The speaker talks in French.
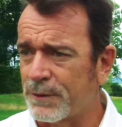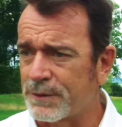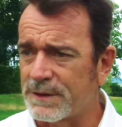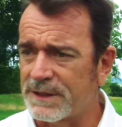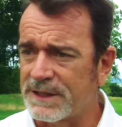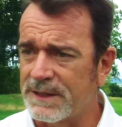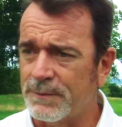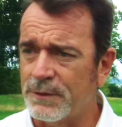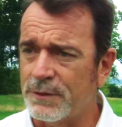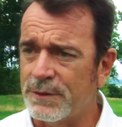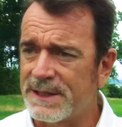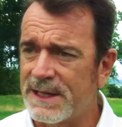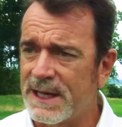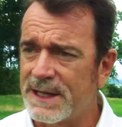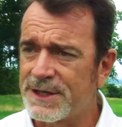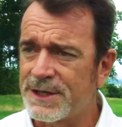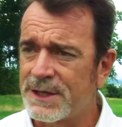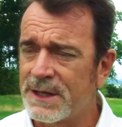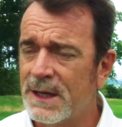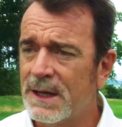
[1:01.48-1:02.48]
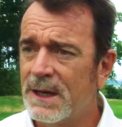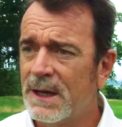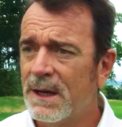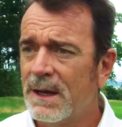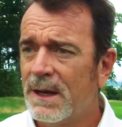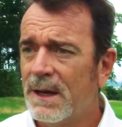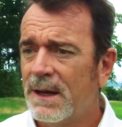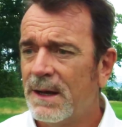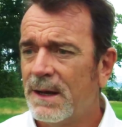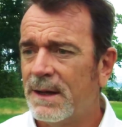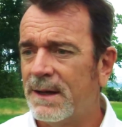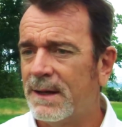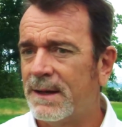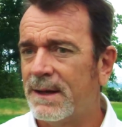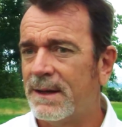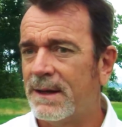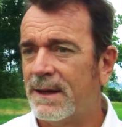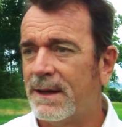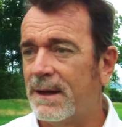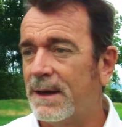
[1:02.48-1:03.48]
pour ce type d'usage.
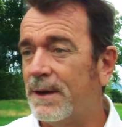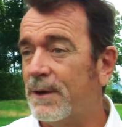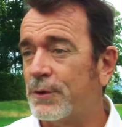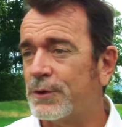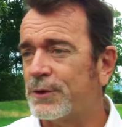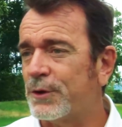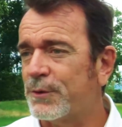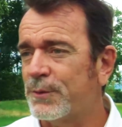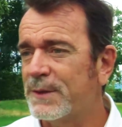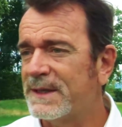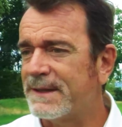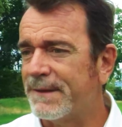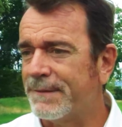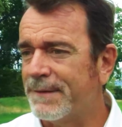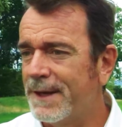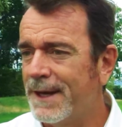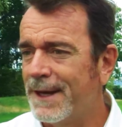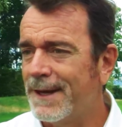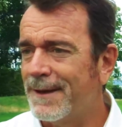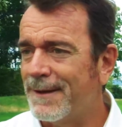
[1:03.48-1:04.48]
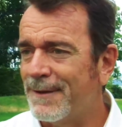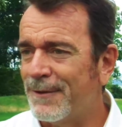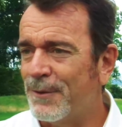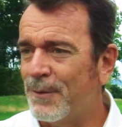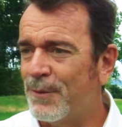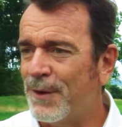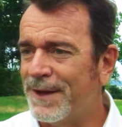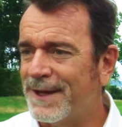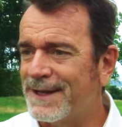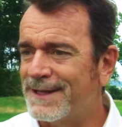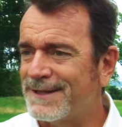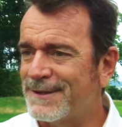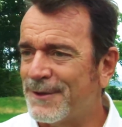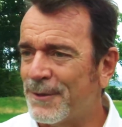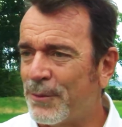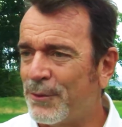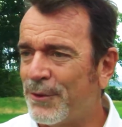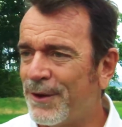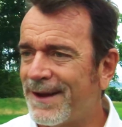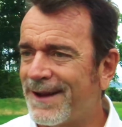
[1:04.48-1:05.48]
Euh, aujourd'hui, c'est fini. Le bois n'existe
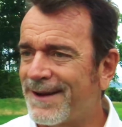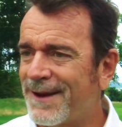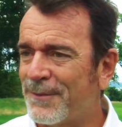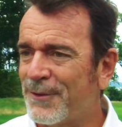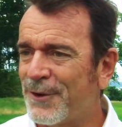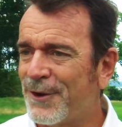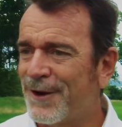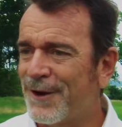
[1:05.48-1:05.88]
plus dans les clubs de